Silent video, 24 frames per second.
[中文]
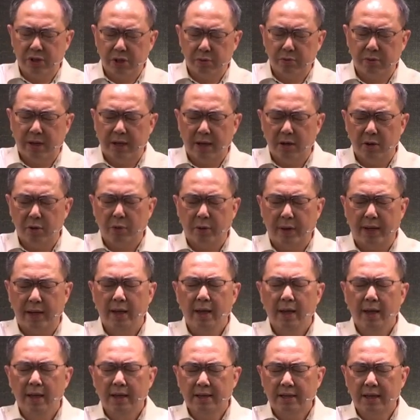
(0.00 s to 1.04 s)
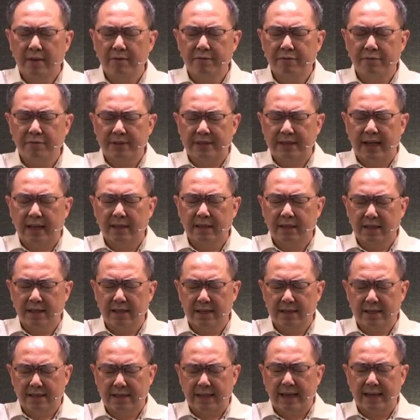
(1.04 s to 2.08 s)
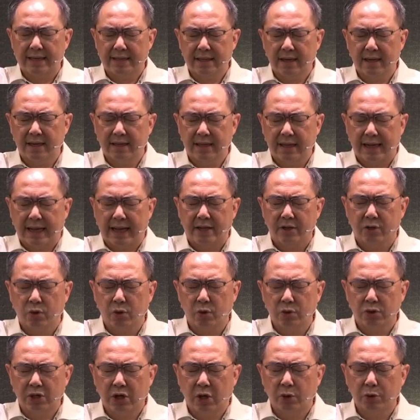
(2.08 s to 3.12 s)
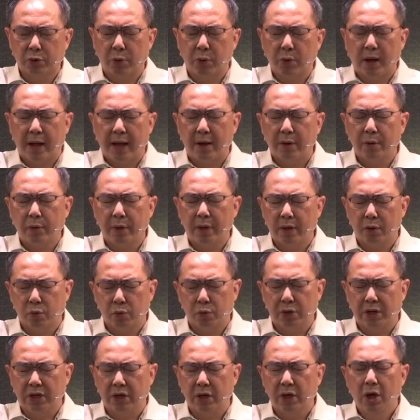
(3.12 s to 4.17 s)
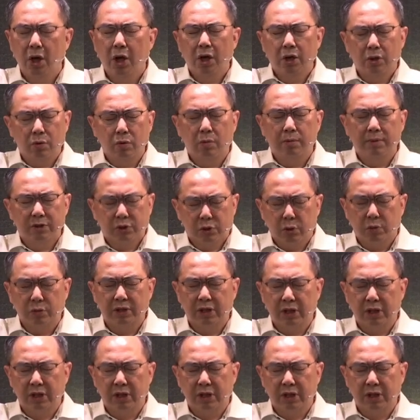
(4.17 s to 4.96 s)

愿主耶稣基督的恩惠、天赋、上帝的慈爱、圣灵的感动、交通、安慰、鼓励，